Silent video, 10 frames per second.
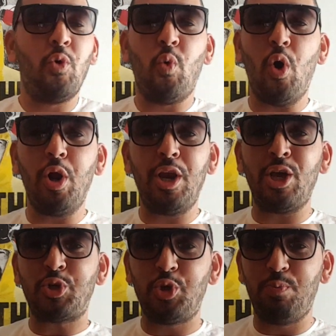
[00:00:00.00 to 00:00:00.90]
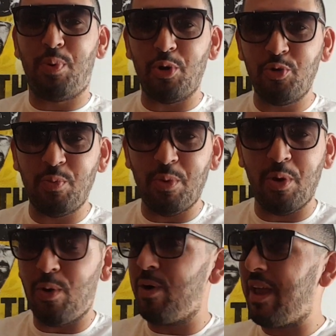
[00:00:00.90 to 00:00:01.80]
Oh là, je suis de bonne humeur,
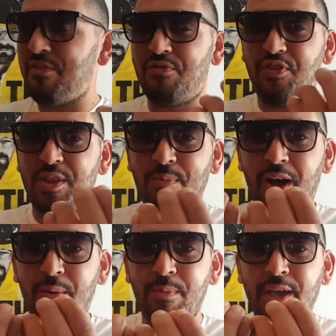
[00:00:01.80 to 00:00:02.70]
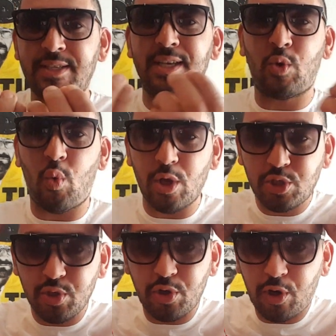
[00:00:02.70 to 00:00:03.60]
oh la vie de ma mère, c'est quoi
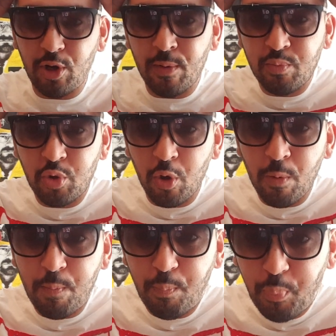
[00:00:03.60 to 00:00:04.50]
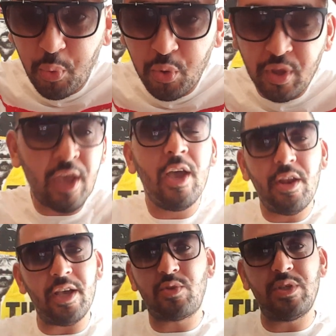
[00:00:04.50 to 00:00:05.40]
ce club de pute
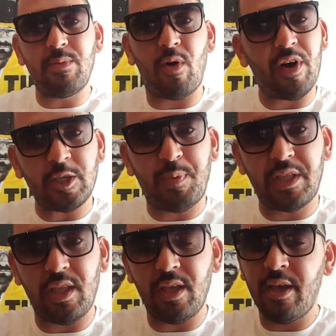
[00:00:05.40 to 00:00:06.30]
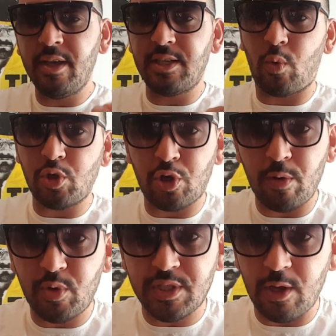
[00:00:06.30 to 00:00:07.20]
non, excusez-moi, on va respecter. C'est quoi ce club
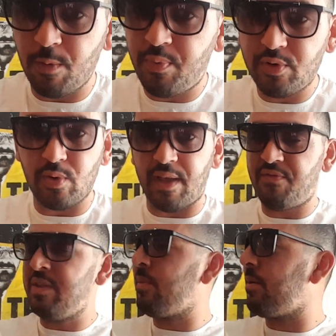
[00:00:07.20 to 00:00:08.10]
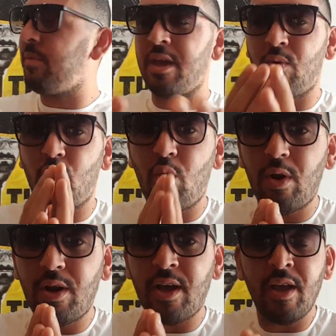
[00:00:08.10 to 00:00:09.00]
de salopes Sur la vie de ma mère,
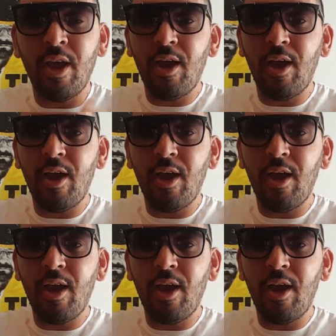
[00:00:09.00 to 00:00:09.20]
voilà.